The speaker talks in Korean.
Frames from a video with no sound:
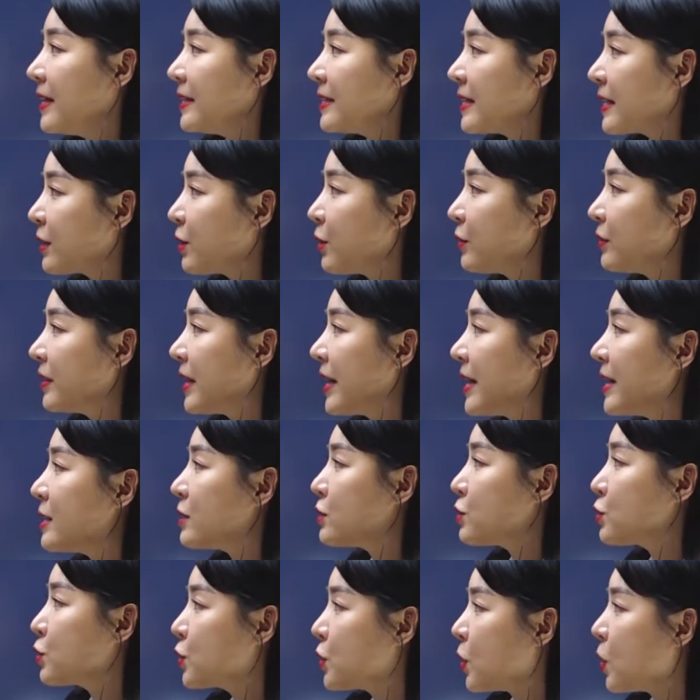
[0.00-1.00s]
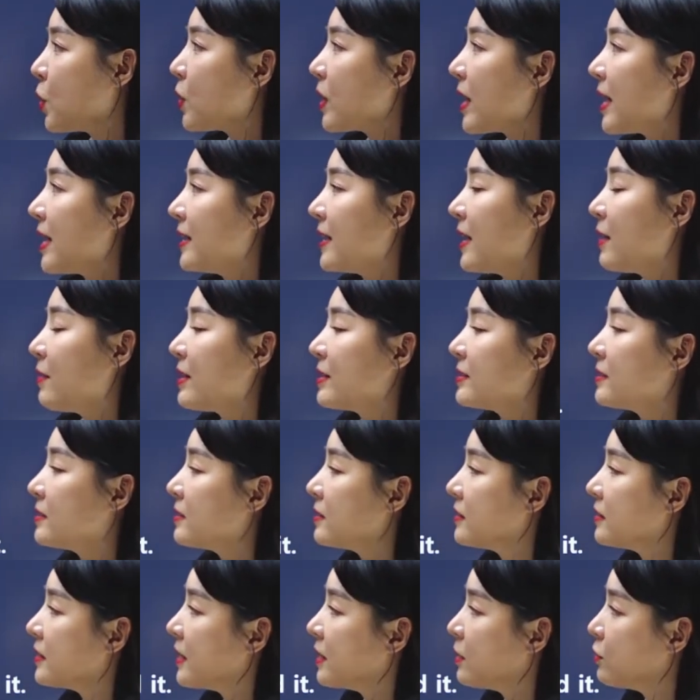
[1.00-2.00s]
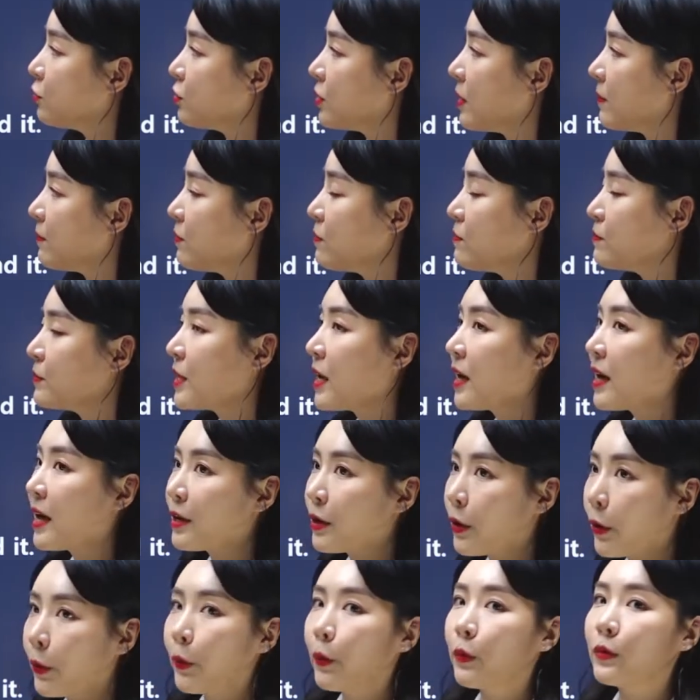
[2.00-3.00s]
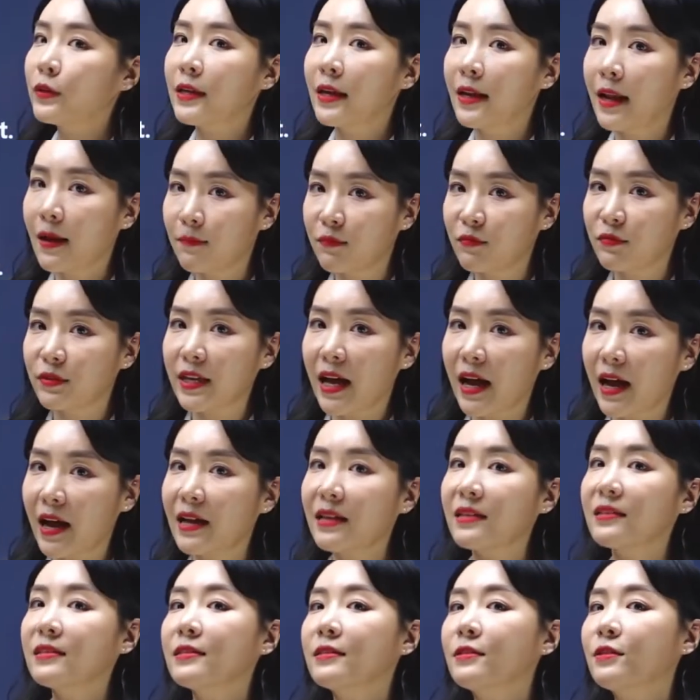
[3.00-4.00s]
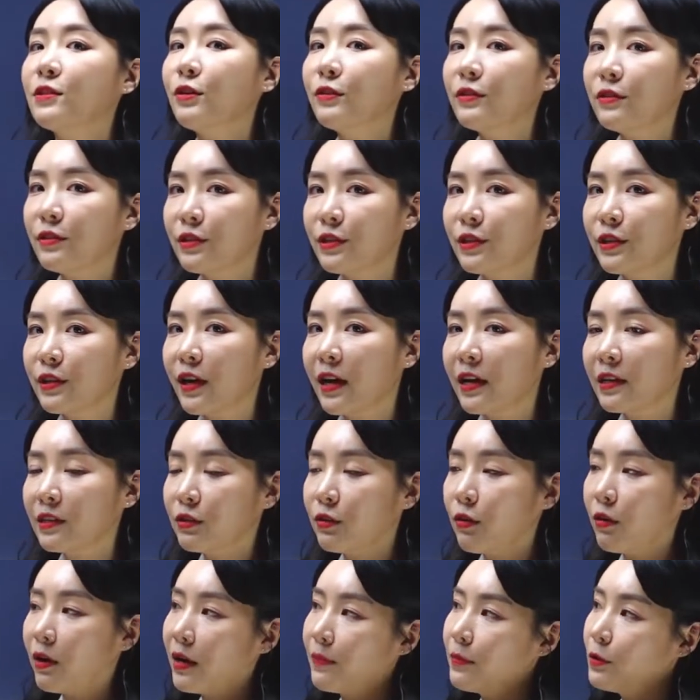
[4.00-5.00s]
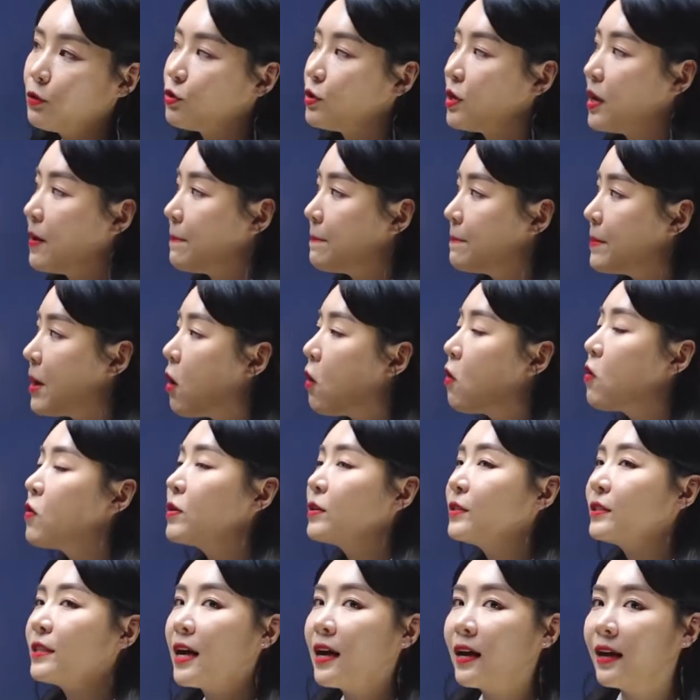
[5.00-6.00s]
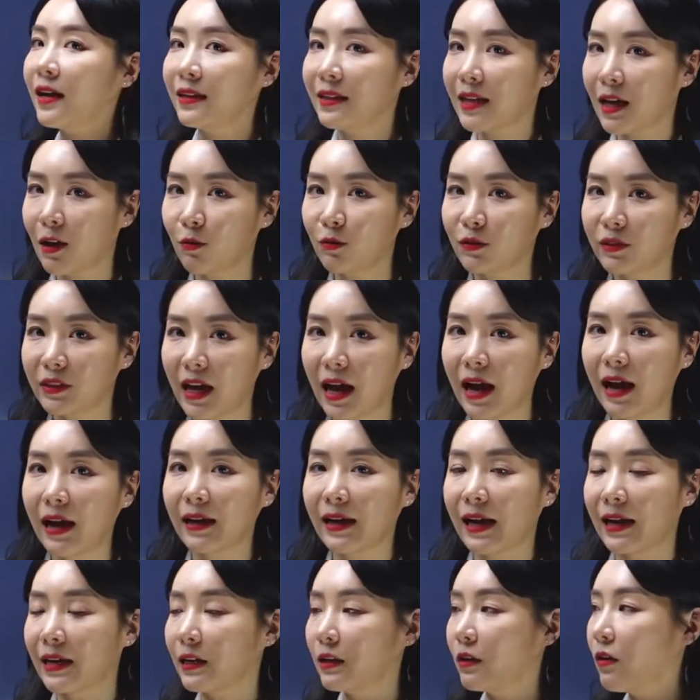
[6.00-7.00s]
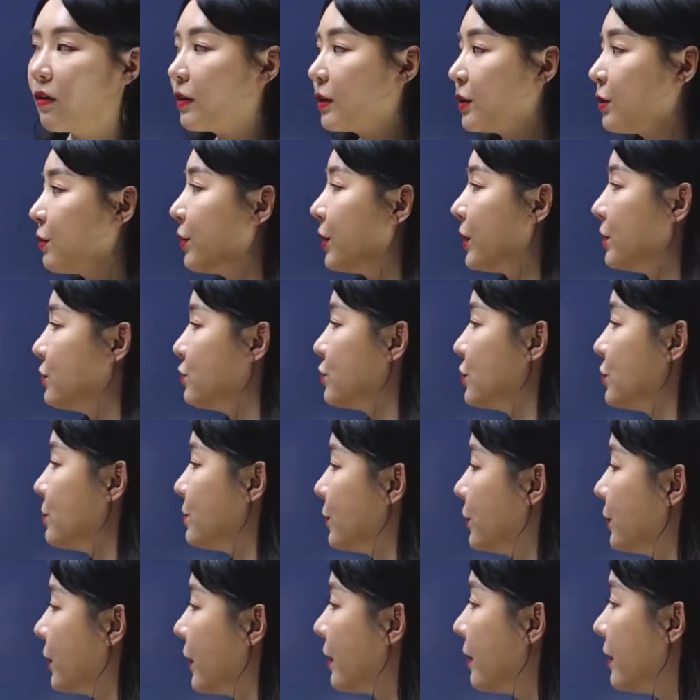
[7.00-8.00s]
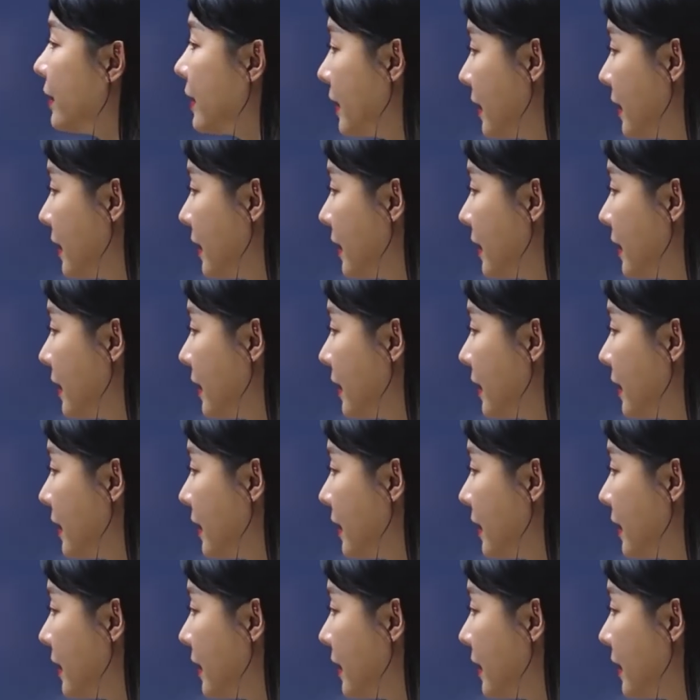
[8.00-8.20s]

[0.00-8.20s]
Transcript: 자, 그런데 so가 나왔을 때는 뒤에 품사가 형용사나 부사, such가 들어가면 뒤에 명사가 나온다라는 거 기억해 주시면 돼요.